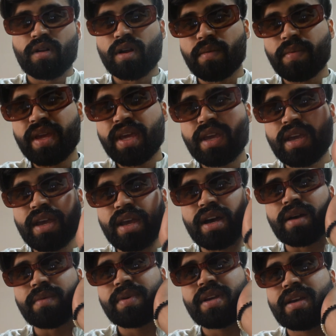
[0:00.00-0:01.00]
अभी
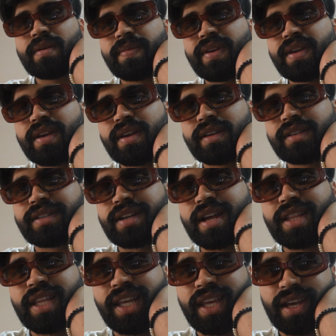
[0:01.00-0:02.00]
अभी अभी एक
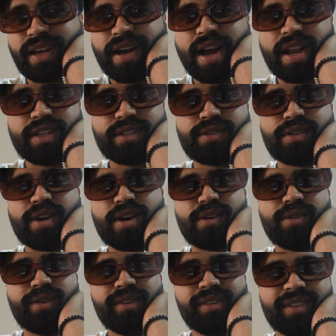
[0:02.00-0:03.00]
शादी की कहानी सुना
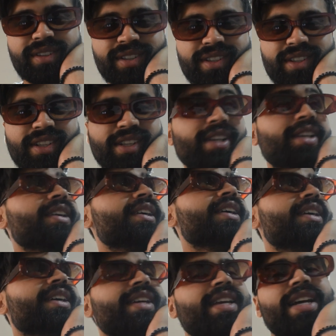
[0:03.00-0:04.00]
हो
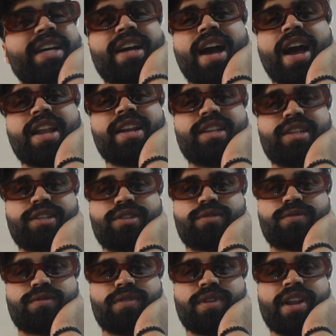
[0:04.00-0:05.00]
ये कहानी
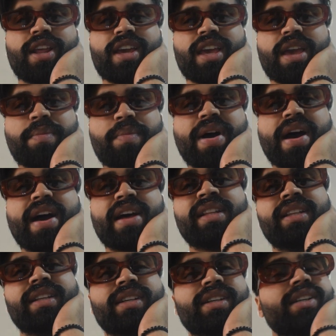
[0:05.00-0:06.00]
सुनने के
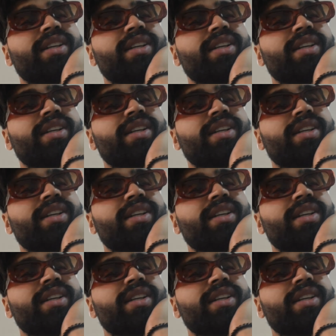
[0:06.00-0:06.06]
बाद